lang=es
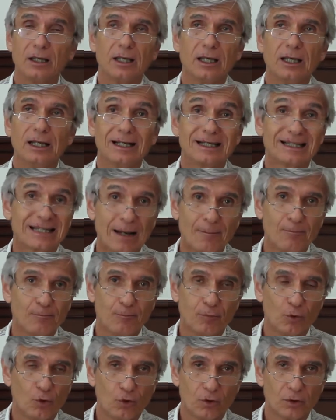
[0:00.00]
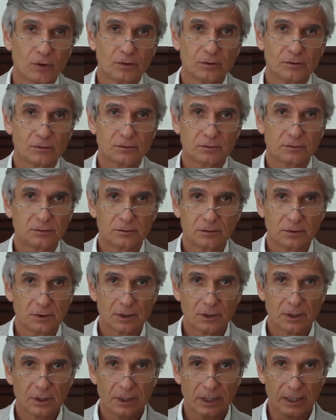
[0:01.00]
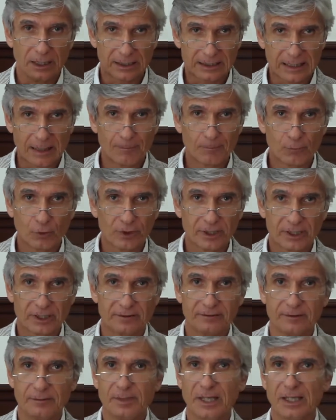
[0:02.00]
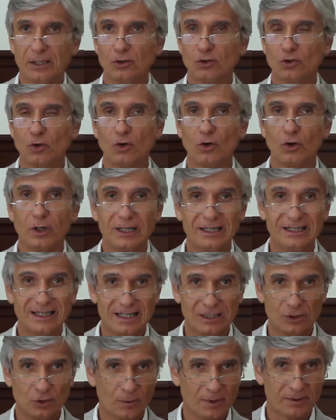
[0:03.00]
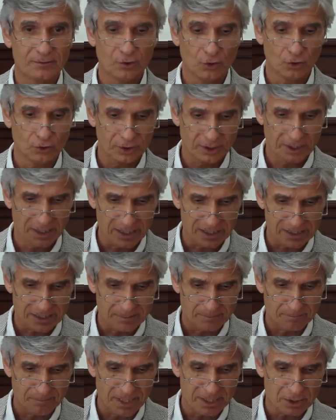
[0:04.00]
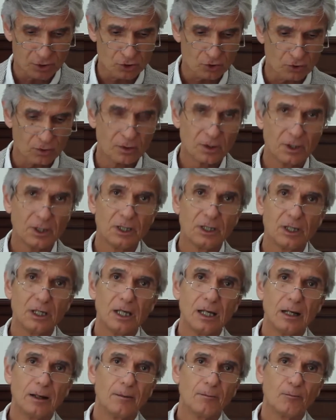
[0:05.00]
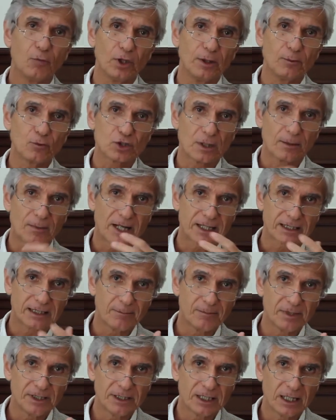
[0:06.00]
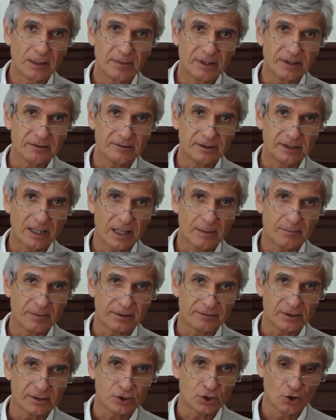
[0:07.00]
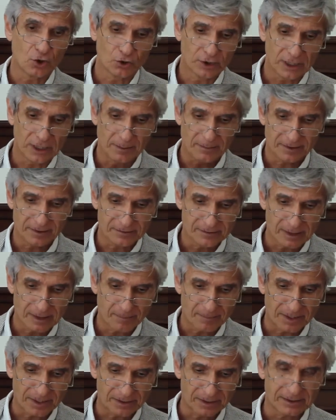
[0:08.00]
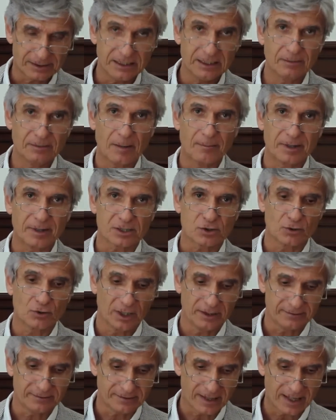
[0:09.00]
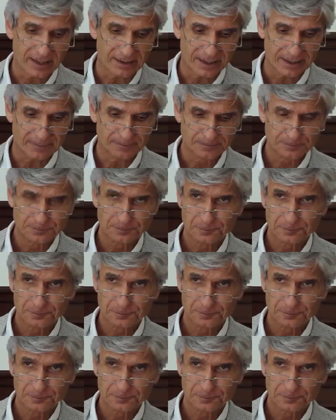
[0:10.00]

el campo, el campo de crecimiento y de innovación es inmenso. Podemos hablar también de la medicina de precisión, de la medicina predictiva, personalizada,